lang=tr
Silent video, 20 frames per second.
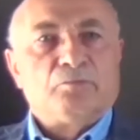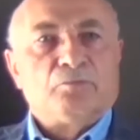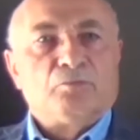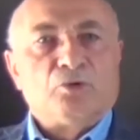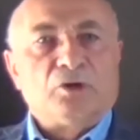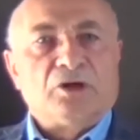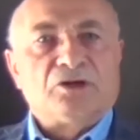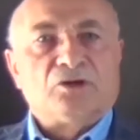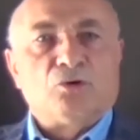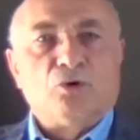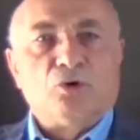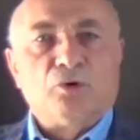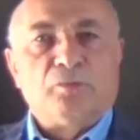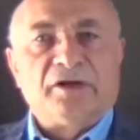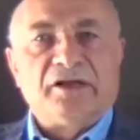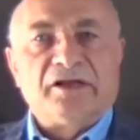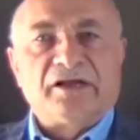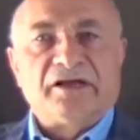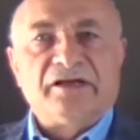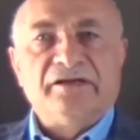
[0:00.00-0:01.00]
burada
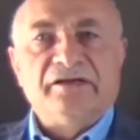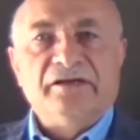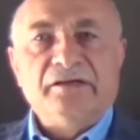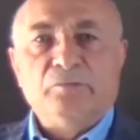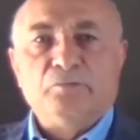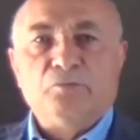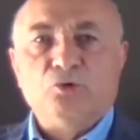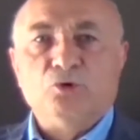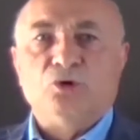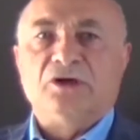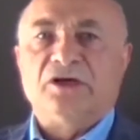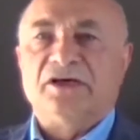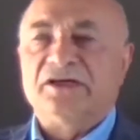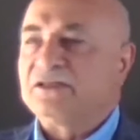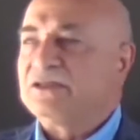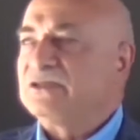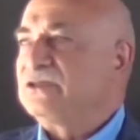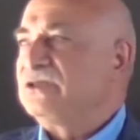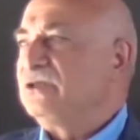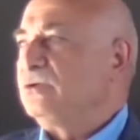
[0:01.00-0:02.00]
olmalarının büyük
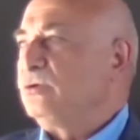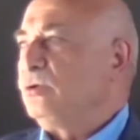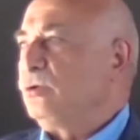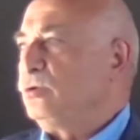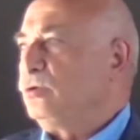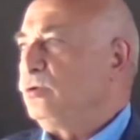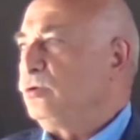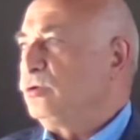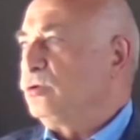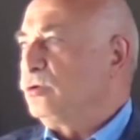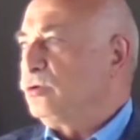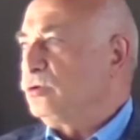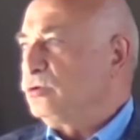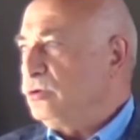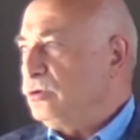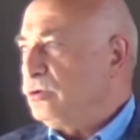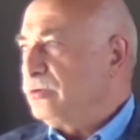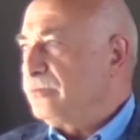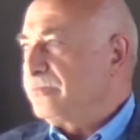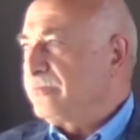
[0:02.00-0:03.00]
etkisinin olduğunu
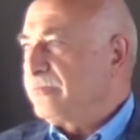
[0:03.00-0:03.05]
gördük.